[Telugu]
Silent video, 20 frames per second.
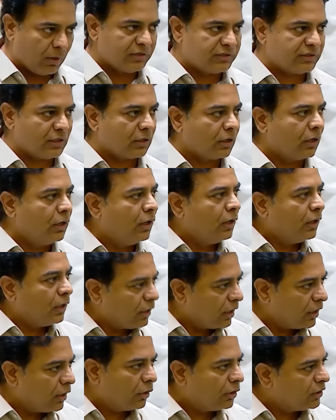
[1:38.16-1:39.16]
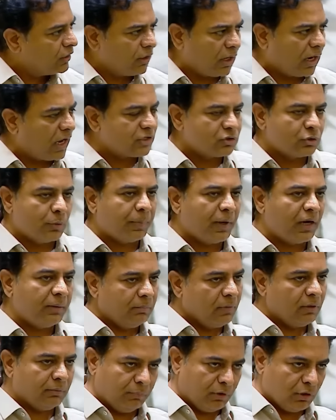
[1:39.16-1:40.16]
వన్ సార్ రెండవది రాజగోపాల్
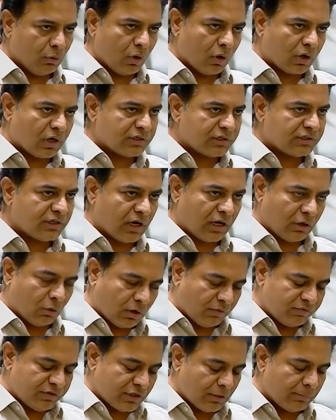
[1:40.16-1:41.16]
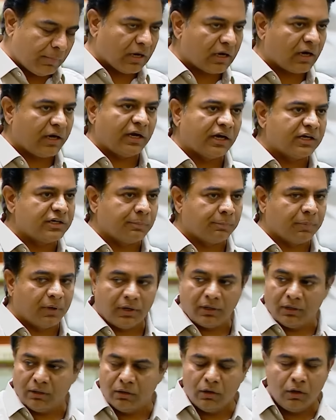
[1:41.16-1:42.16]
మీరు కూడా ఒకటి సార్ ఒక విషయం మాకు క్లియర్గా
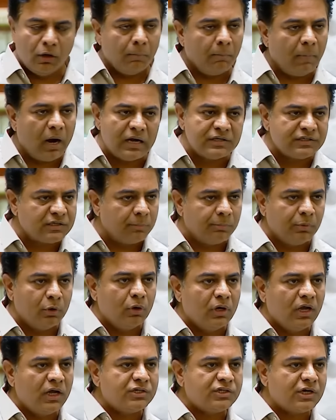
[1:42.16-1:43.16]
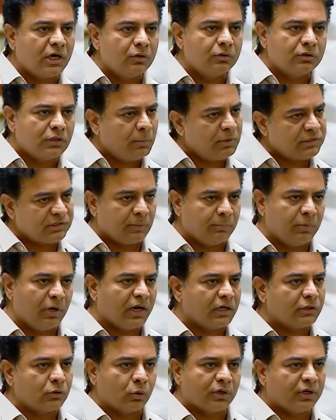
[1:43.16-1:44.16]
చెప్పండి మా సభ్యులు లేచి అడిగితే మరి
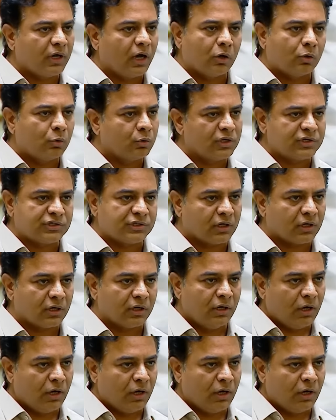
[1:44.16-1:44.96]
సభ్యులకైతే ఒకటే హక్కు ఉంటుంది సార్